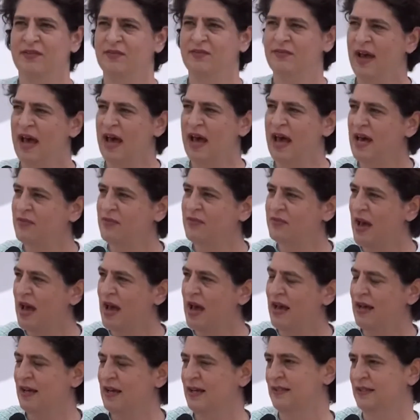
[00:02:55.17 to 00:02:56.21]
वाह
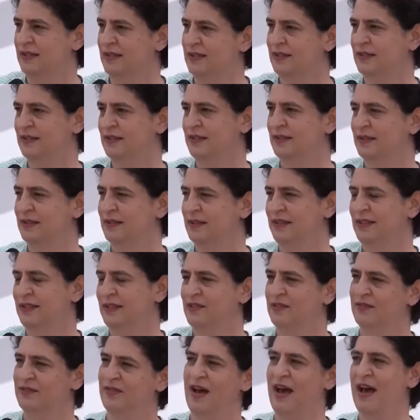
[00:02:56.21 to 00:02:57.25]
वाह
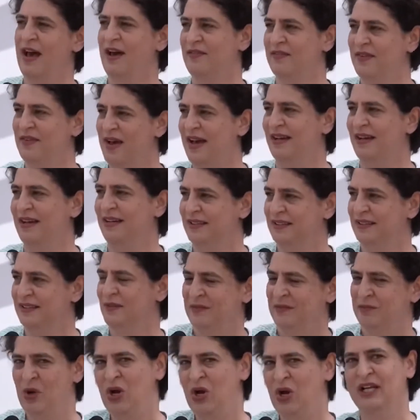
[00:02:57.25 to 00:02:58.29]
वाह वाह
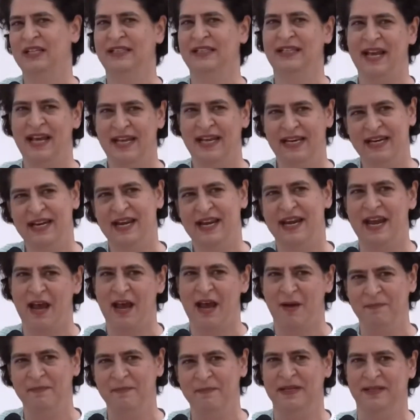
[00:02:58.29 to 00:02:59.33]
बहुत धैर्य है
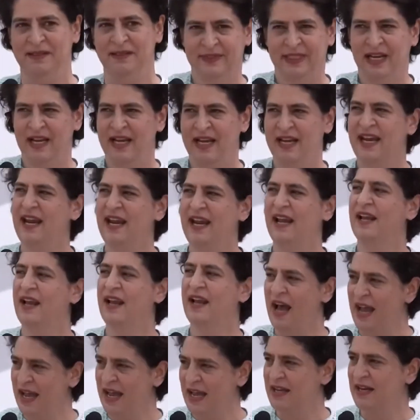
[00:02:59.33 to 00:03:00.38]
आप में अरे
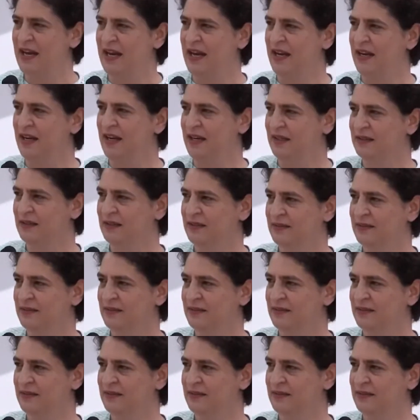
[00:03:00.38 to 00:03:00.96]
कायर हैं